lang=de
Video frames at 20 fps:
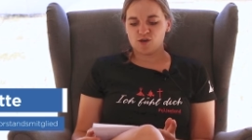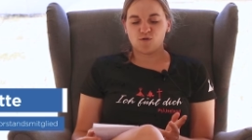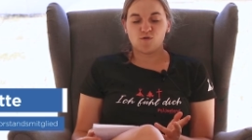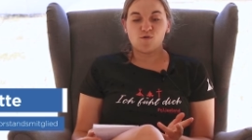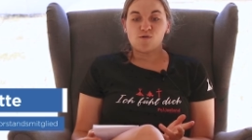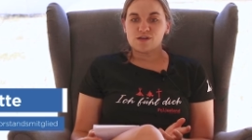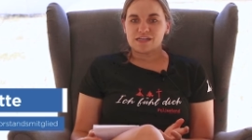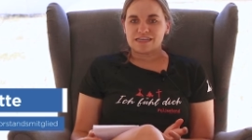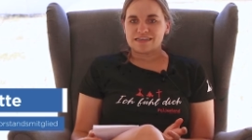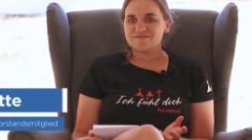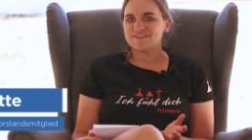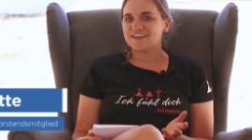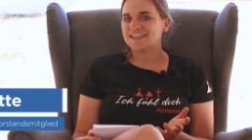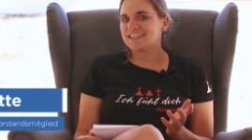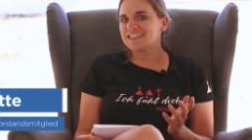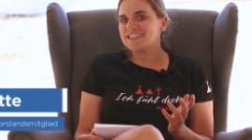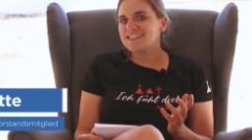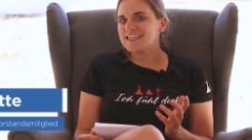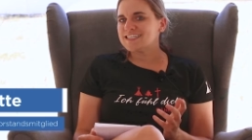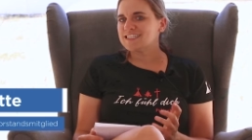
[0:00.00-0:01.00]
Oder wann
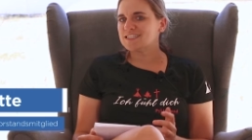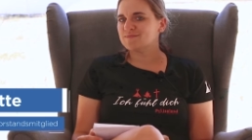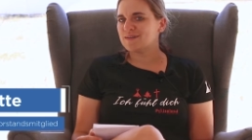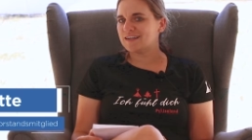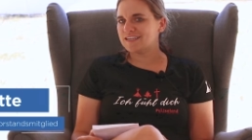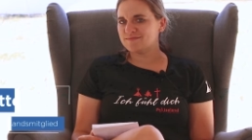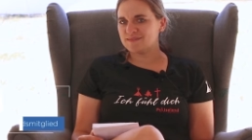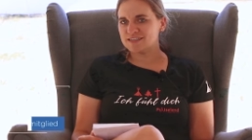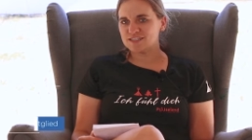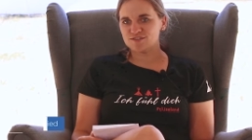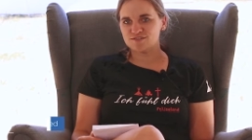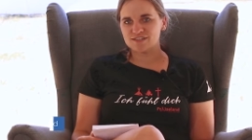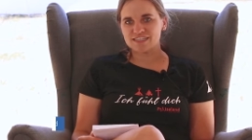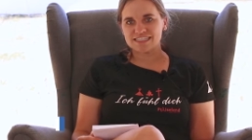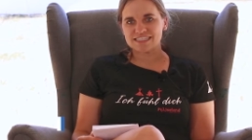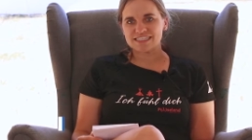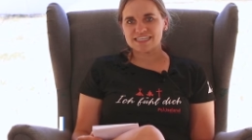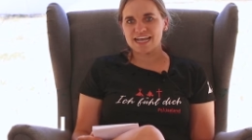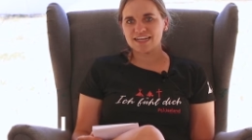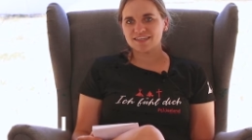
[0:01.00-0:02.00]
das letzte Mal jemand zu dir
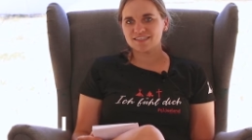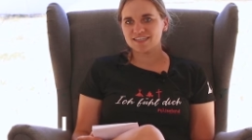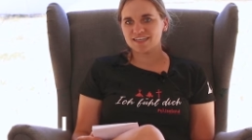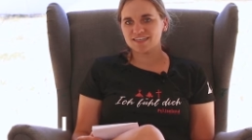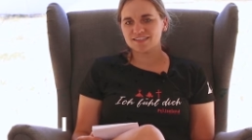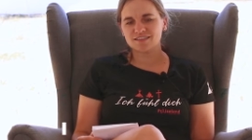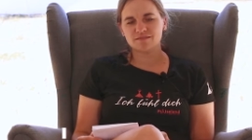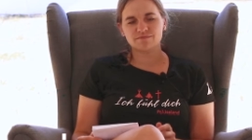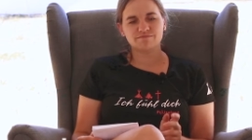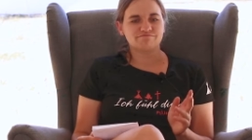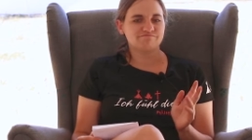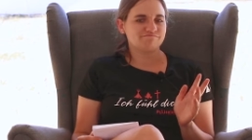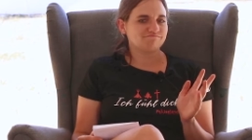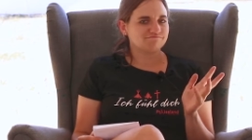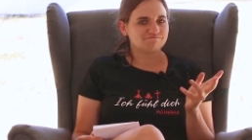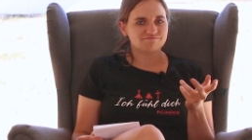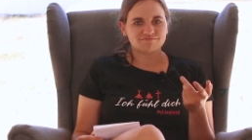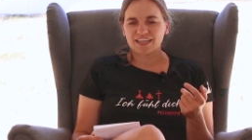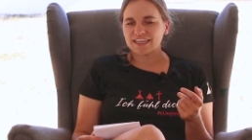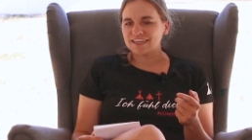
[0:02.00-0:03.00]
gesagt hat,
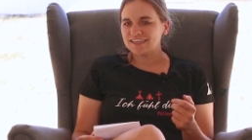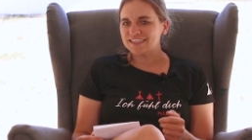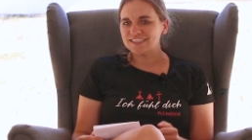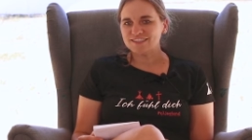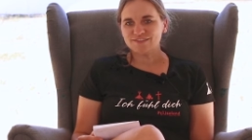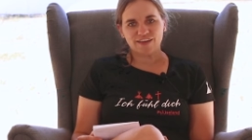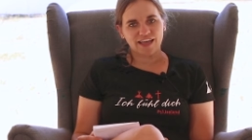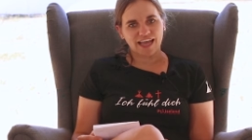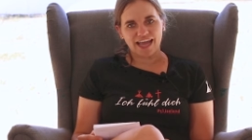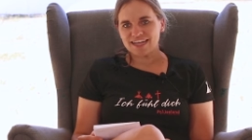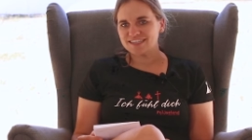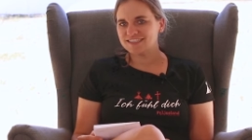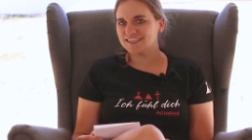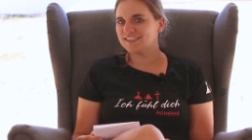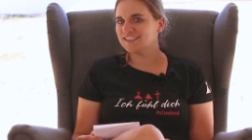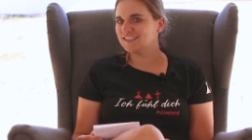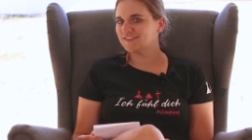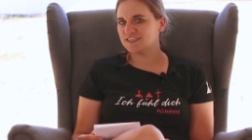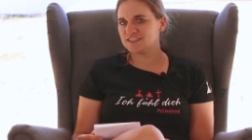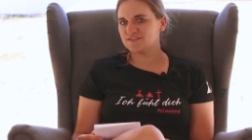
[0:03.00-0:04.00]
ich verrate
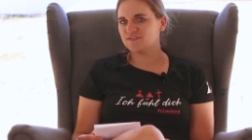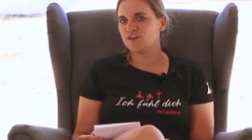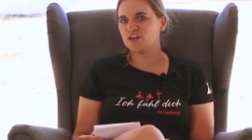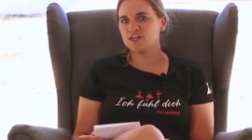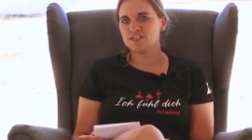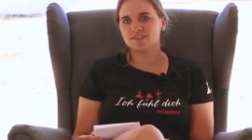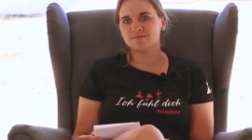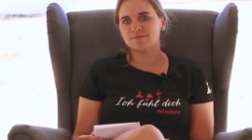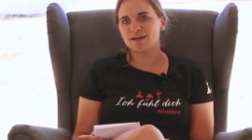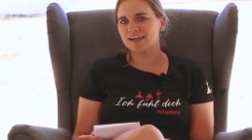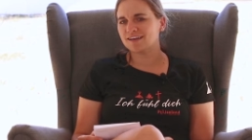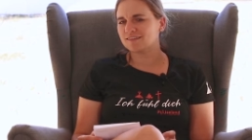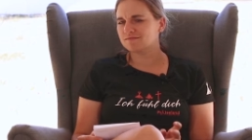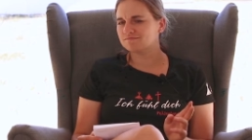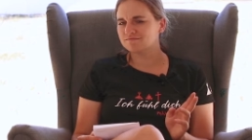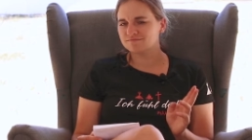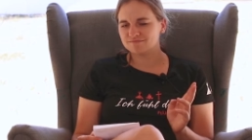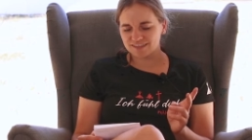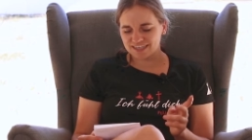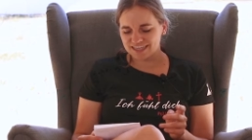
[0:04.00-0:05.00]
dir nicht, was wir heute
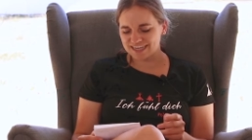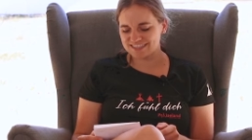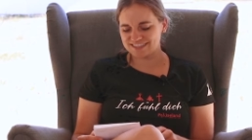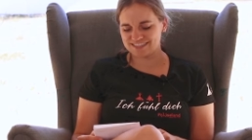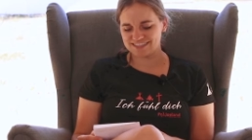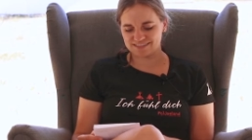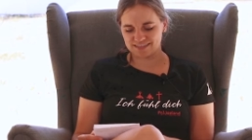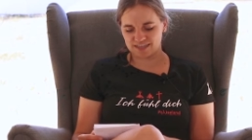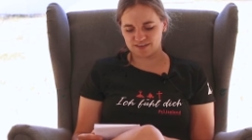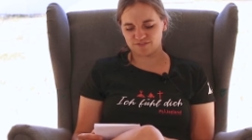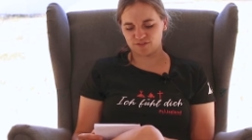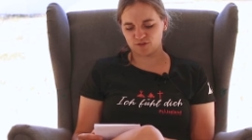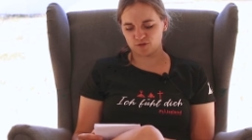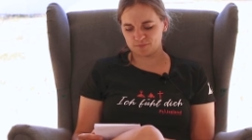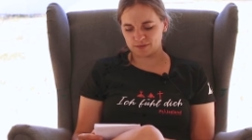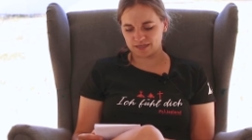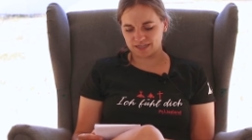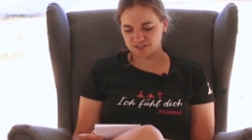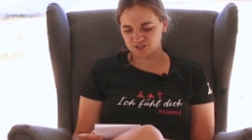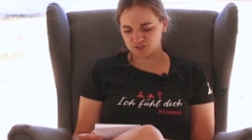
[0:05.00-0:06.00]
machen, lass dich einfach
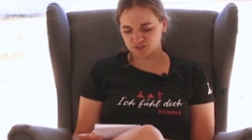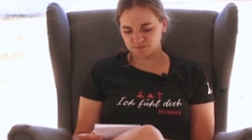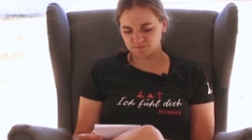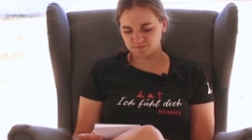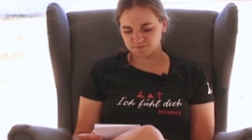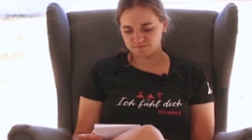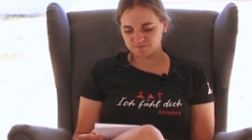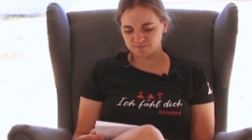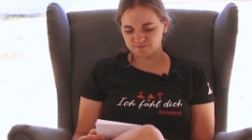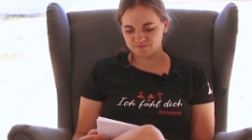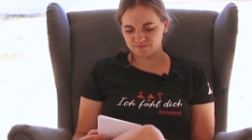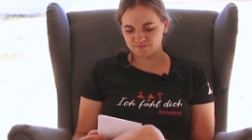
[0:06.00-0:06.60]
überraschen.